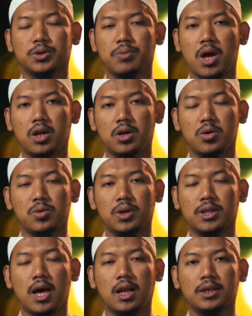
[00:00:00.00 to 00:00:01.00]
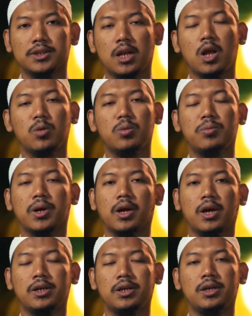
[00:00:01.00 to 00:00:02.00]
Subhanahu wa taala selalu
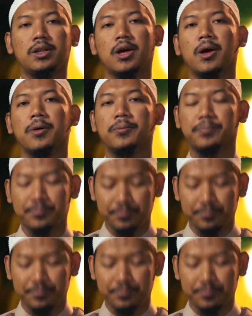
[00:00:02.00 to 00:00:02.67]
memberkahi kita.